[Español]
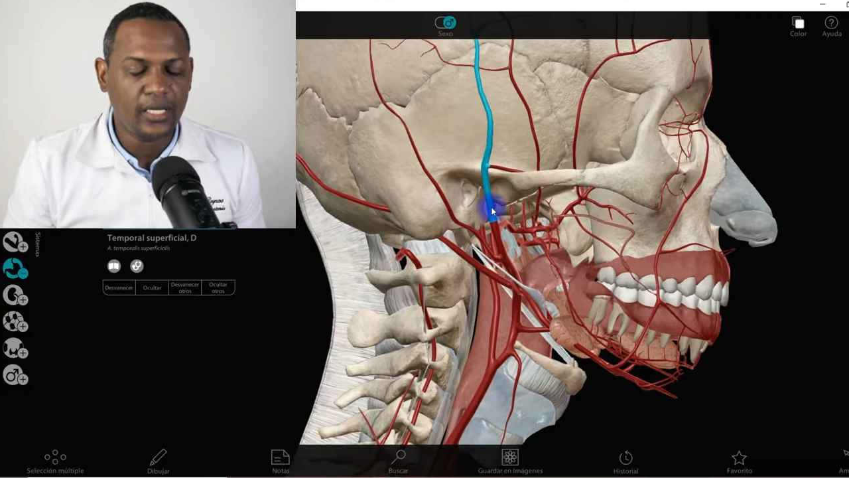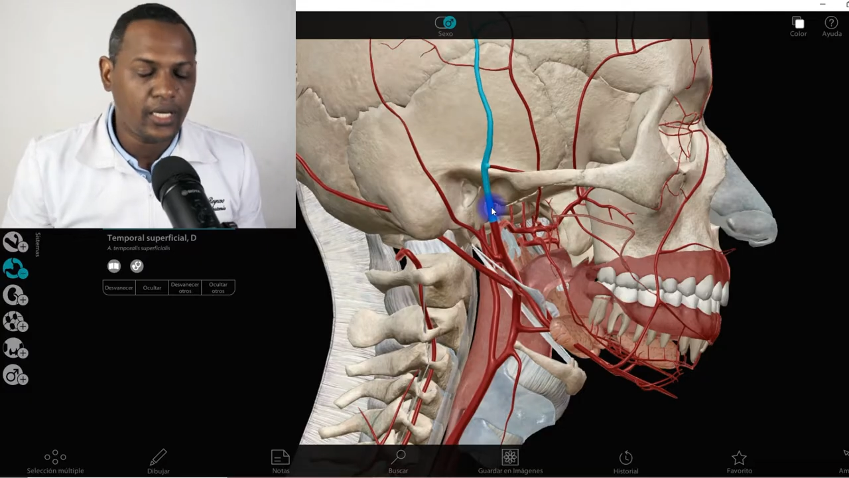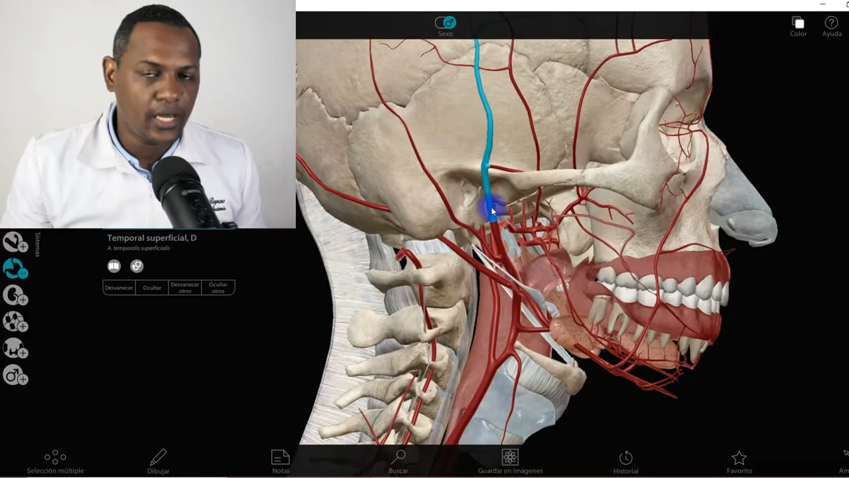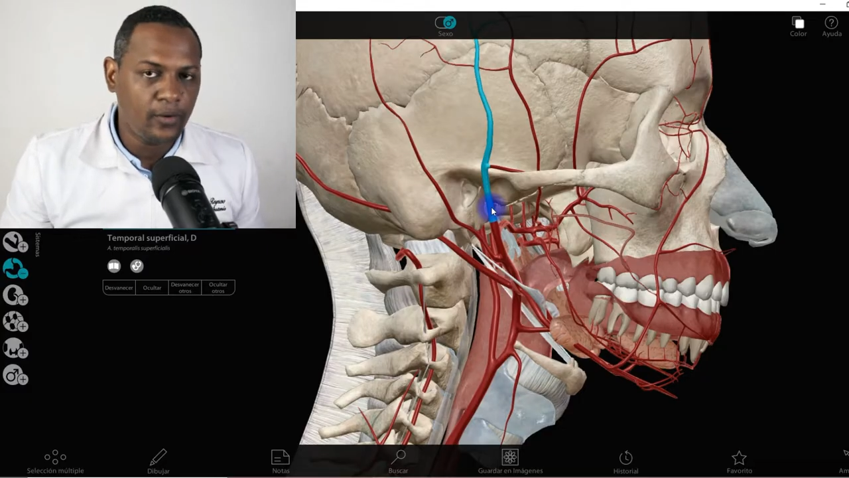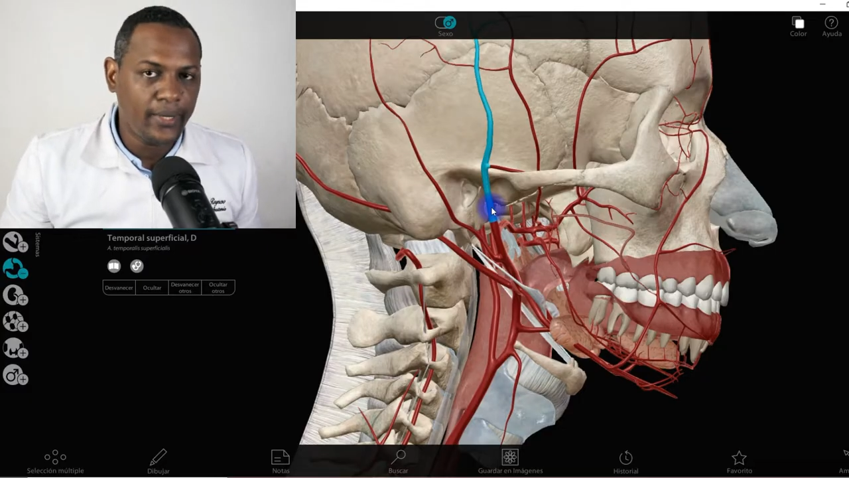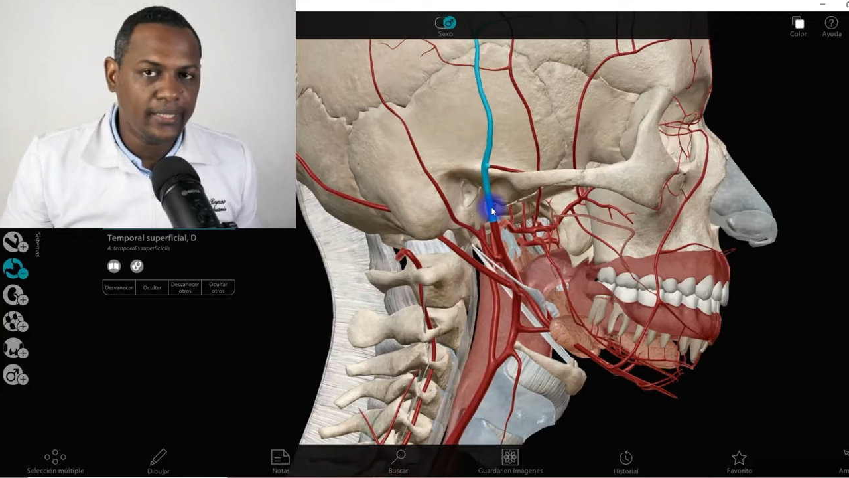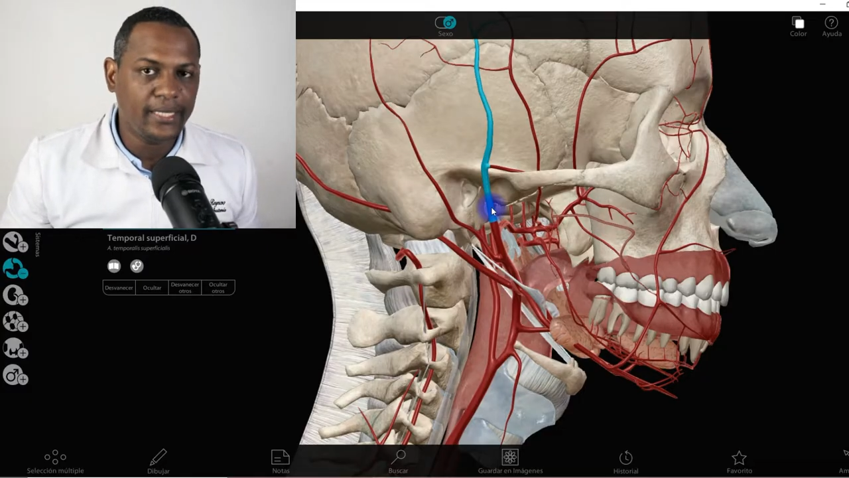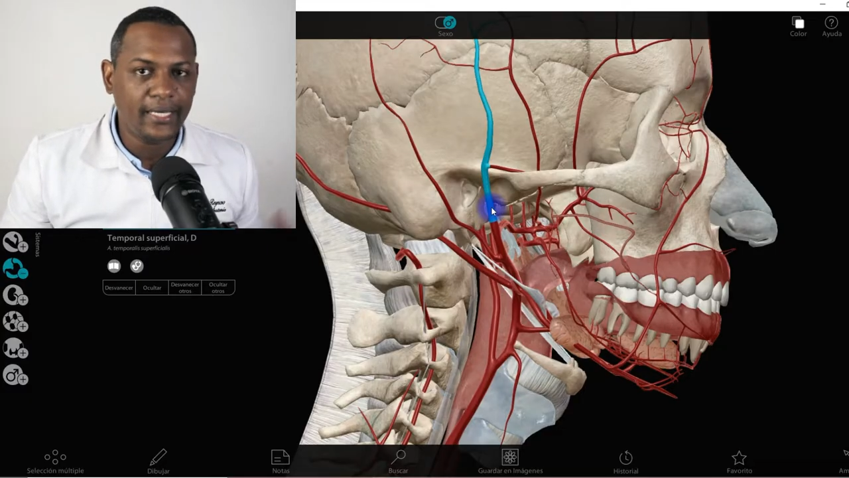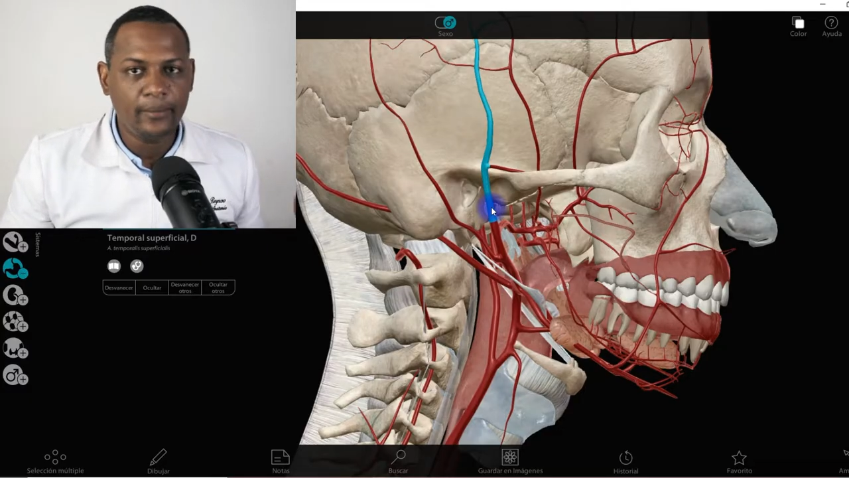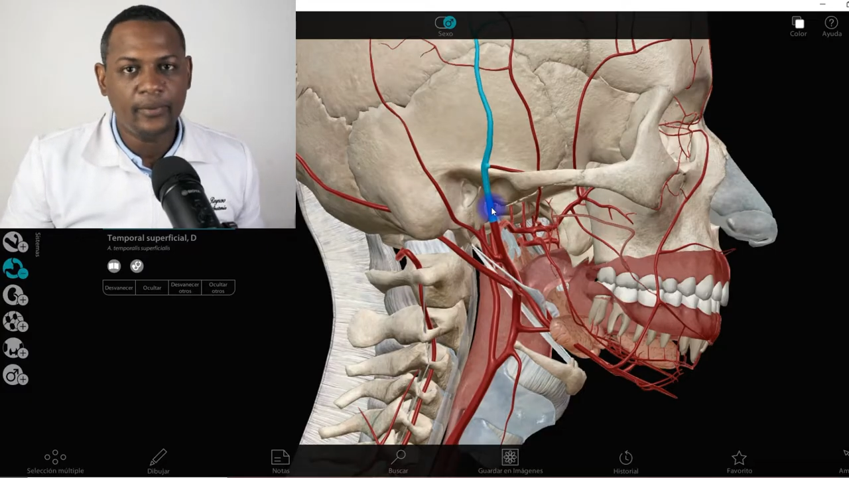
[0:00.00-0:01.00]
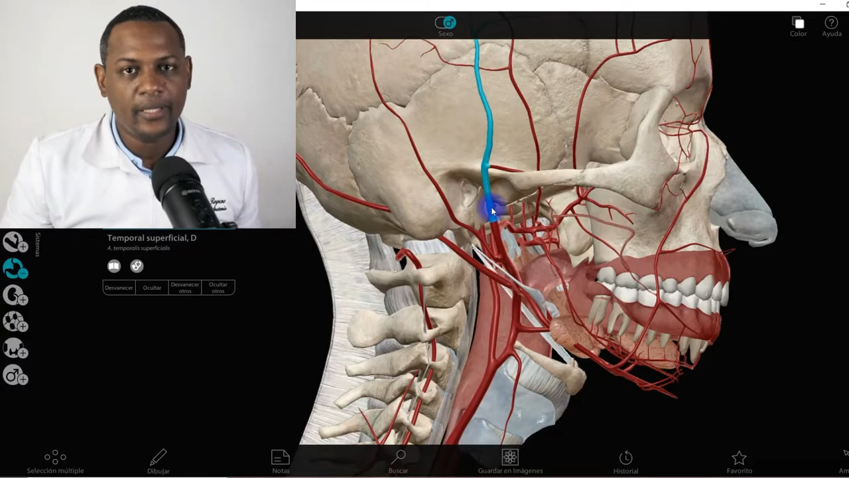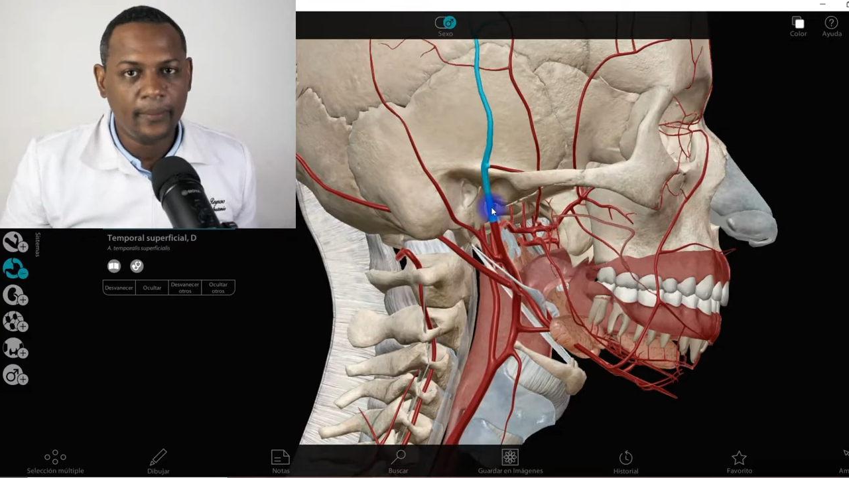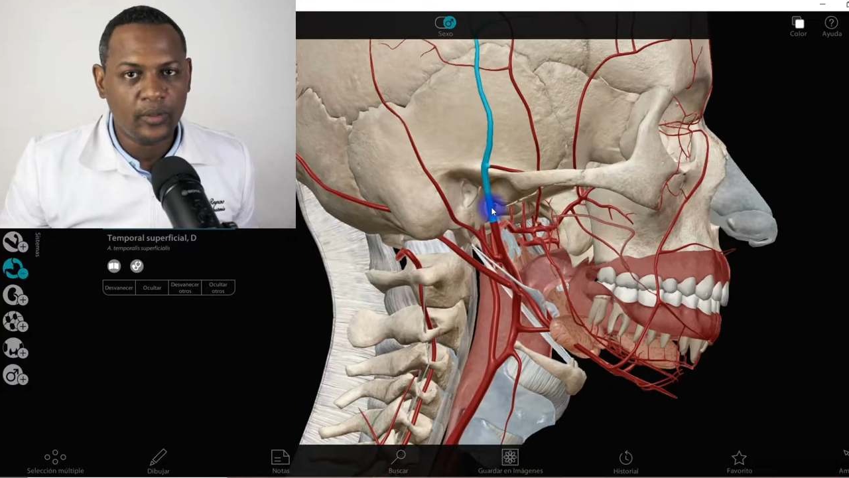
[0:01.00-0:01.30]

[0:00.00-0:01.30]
Tengan en cuenta que le pueden